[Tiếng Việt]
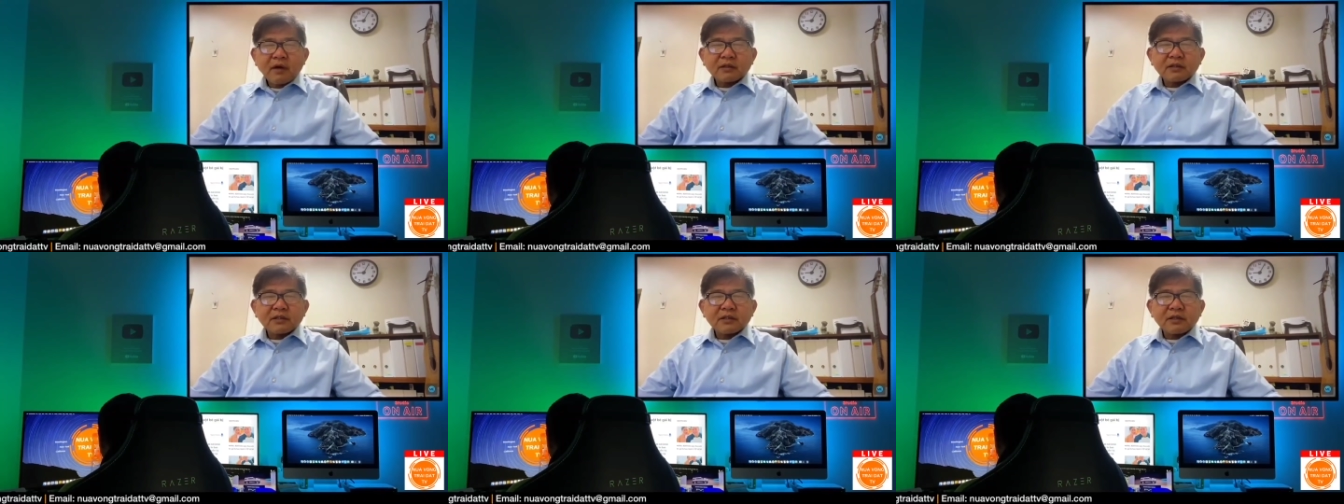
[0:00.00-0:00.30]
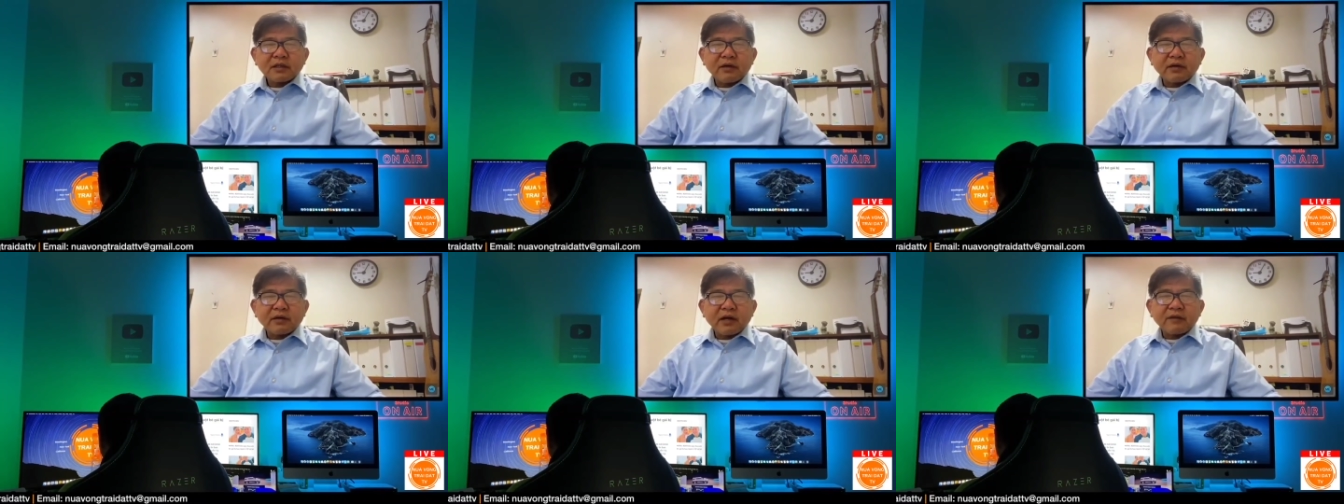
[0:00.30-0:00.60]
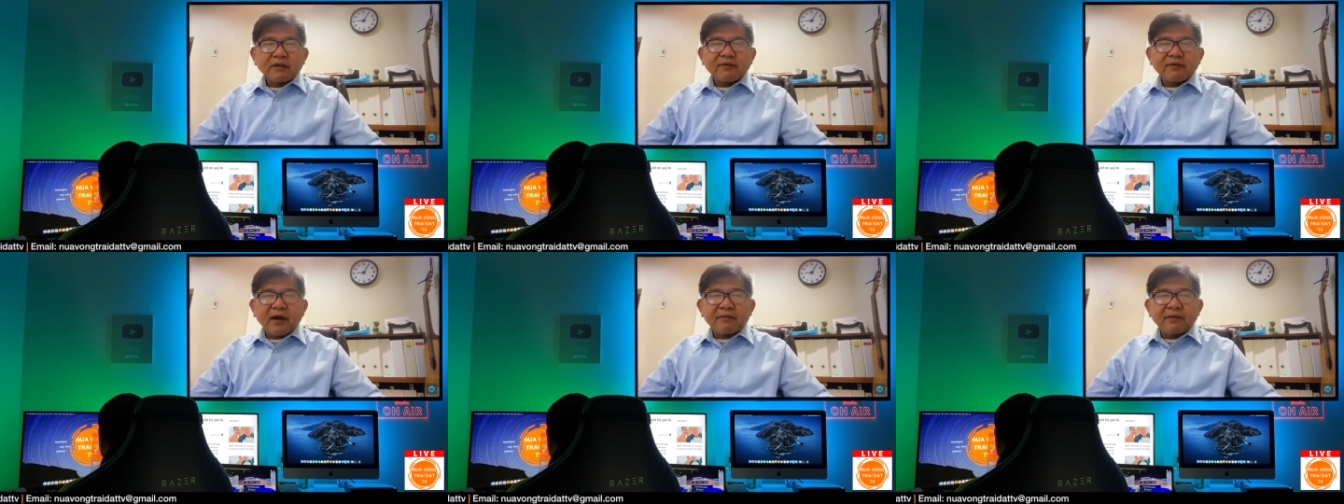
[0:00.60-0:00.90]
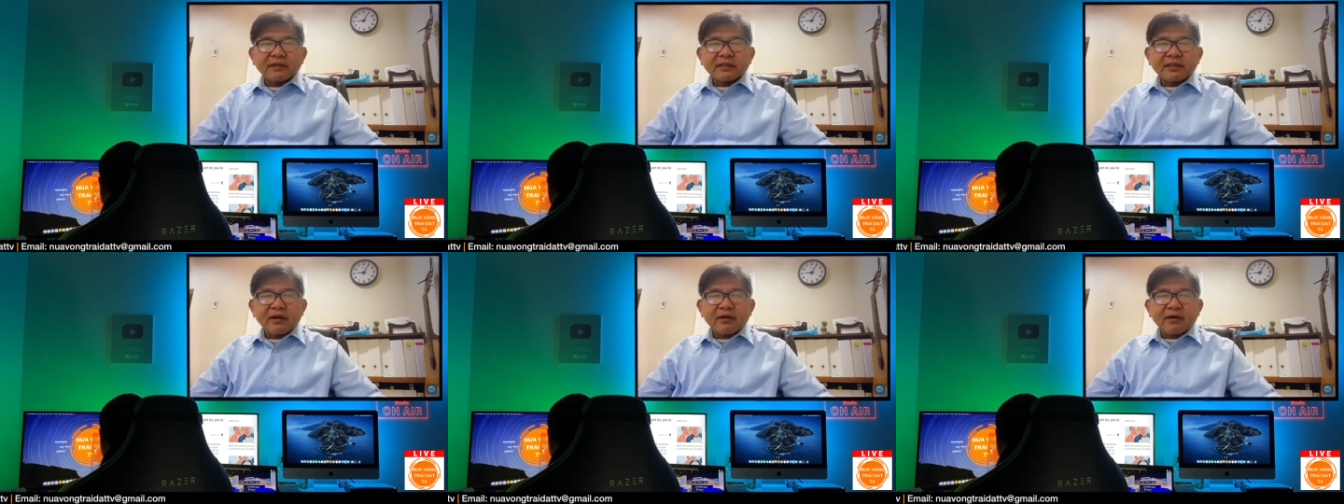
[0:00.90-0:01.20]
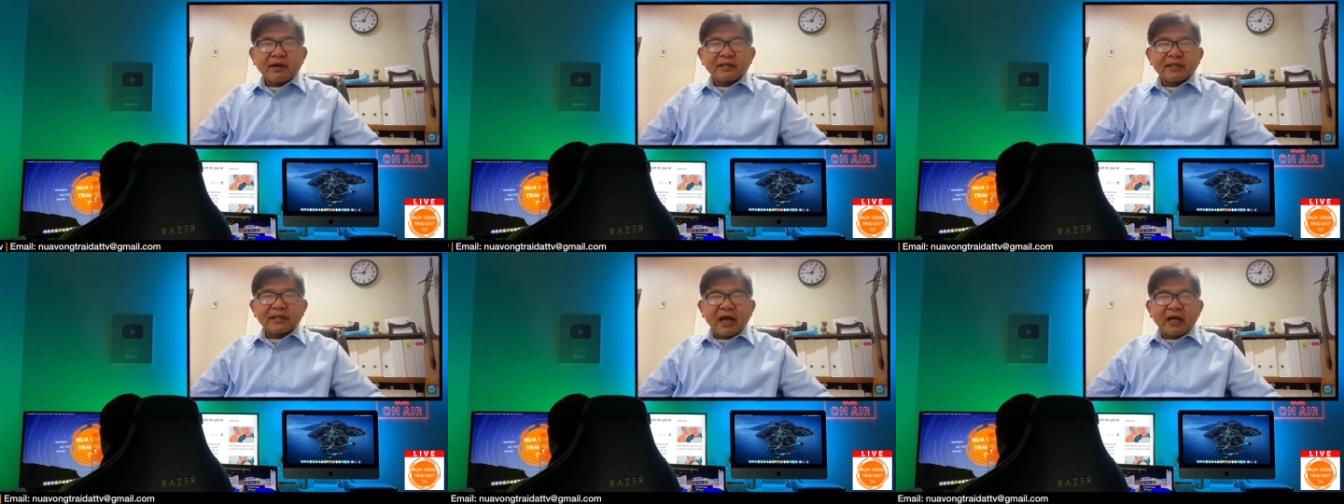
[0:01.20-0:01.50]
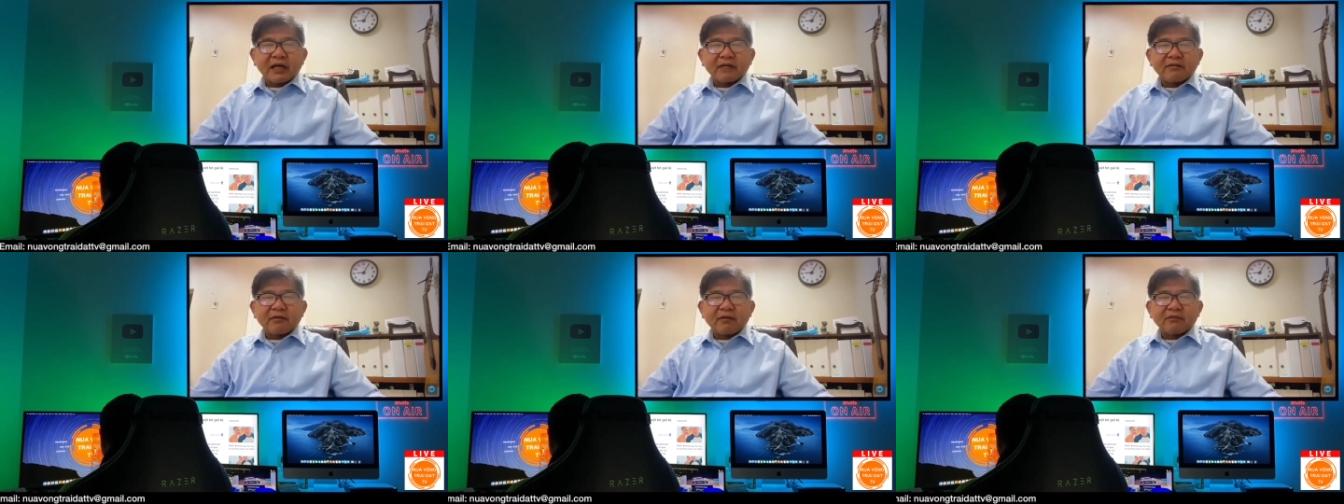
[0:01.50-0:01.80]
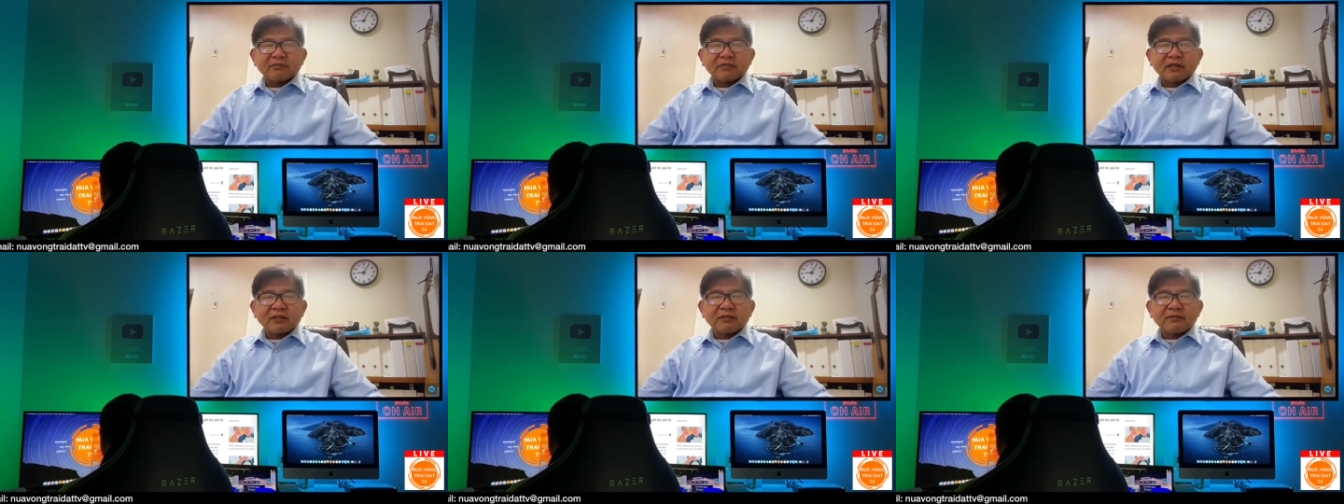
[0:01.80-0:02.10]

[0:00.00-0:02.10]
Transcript: Xin chào Lê Phạm và chào khán giả được vòng chất